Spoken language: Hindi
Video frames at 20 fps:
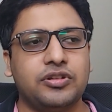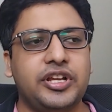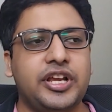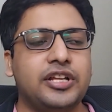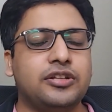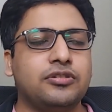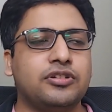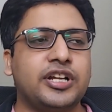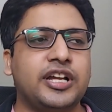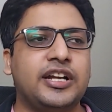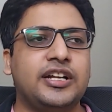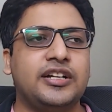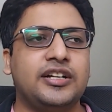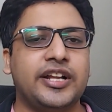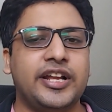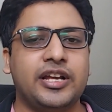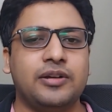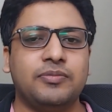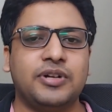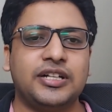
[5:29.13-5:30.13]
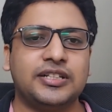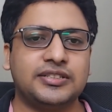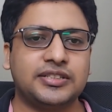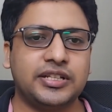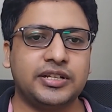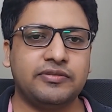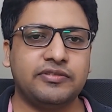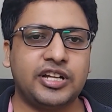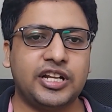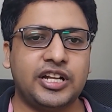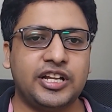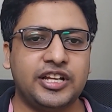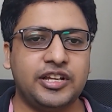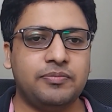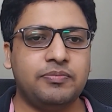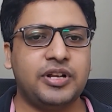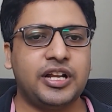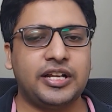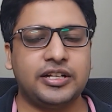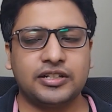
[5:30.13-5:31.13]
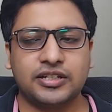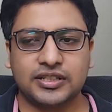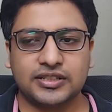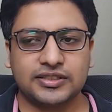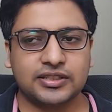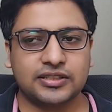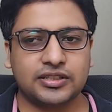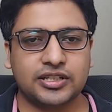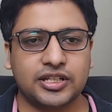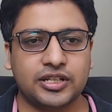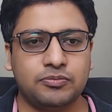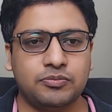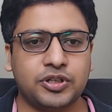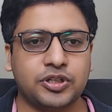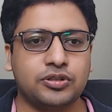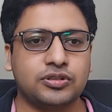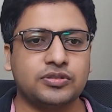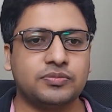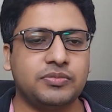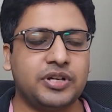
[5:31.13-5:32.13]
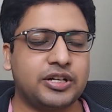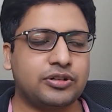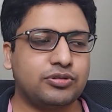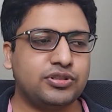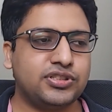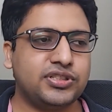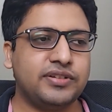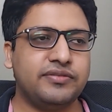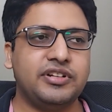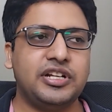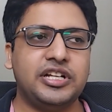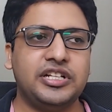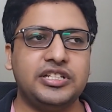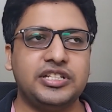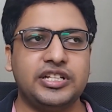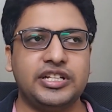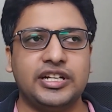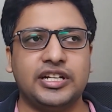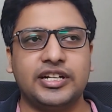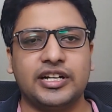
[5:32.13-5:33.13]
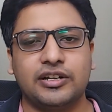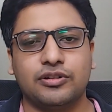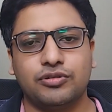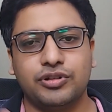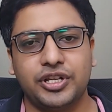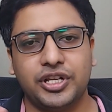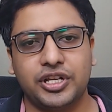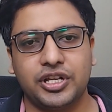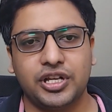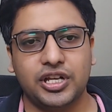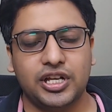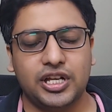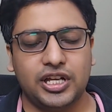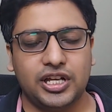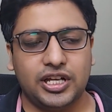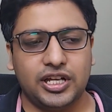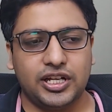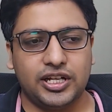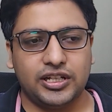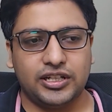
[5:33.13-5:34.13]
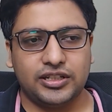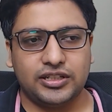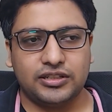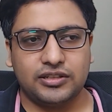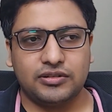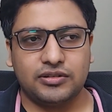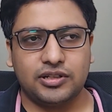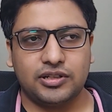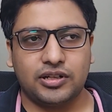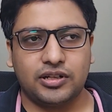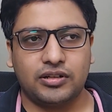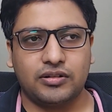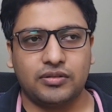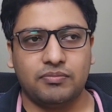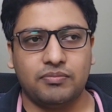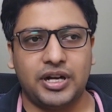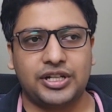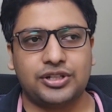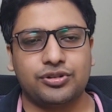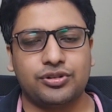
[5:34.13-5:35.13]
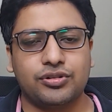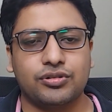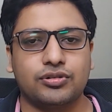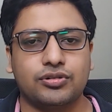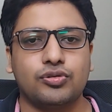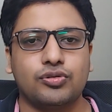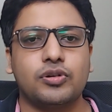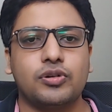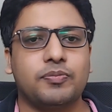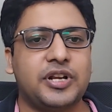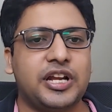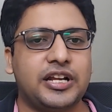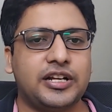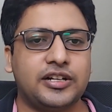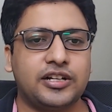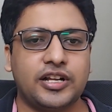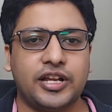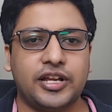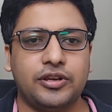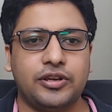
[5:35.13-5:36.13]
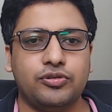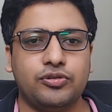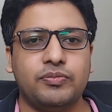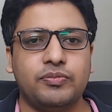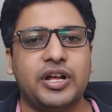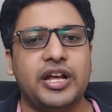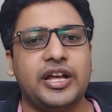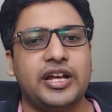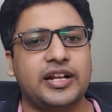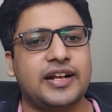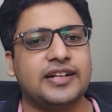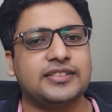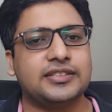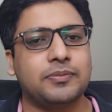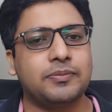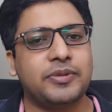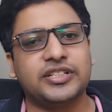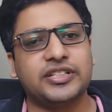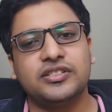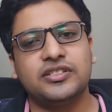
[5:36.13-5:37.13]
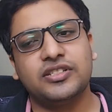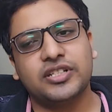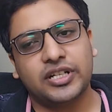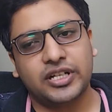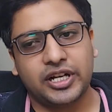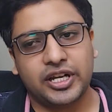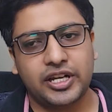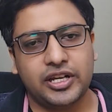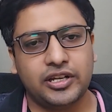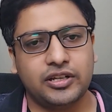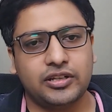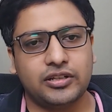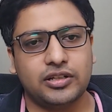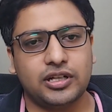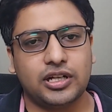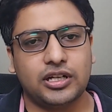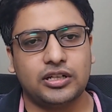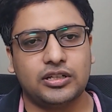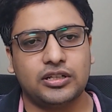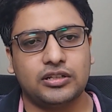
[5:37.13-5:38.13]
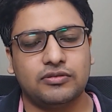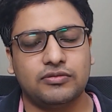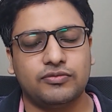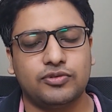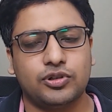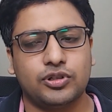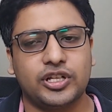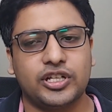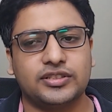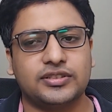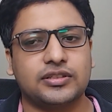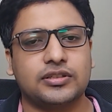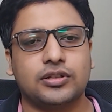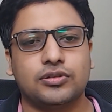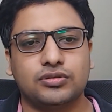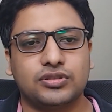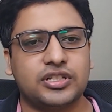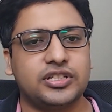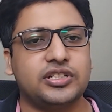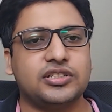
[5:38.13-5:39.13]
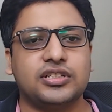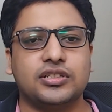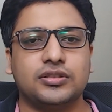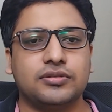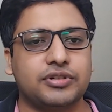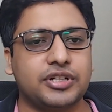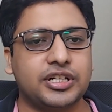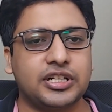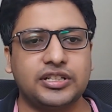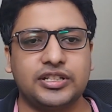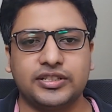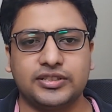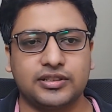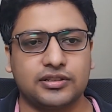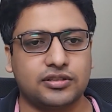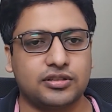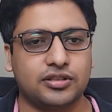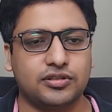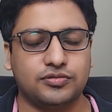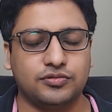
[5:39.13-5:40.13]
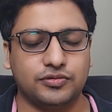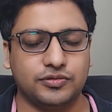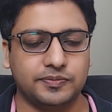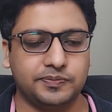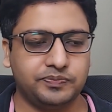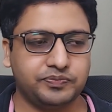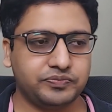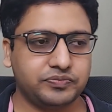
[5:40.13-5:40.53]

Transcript: तो ये तो खैर डीएमआरसी वाले ही प्लान कर सकते हैं बिकॉज मैं कोई सिविल इंजीनियर या कोई मेट्रो को रूट प्लानर नहीं हूँ मैं एक एज अ पैसेंजर ही आ, वो दे सकता हूँ सजेशंस वगैरह दे सकता हूँ